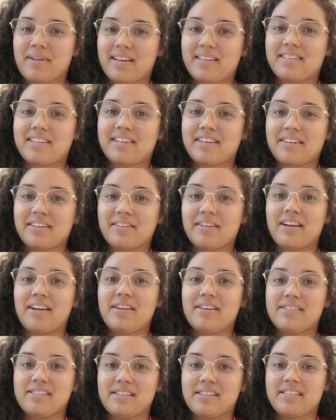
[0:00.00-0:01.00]
praticando
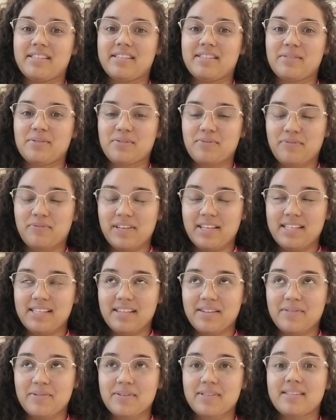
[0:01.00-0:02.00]
ali exercícios
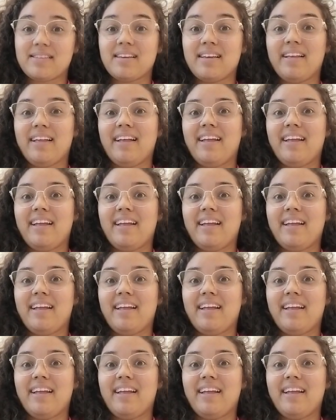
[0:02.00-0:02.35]
físicos,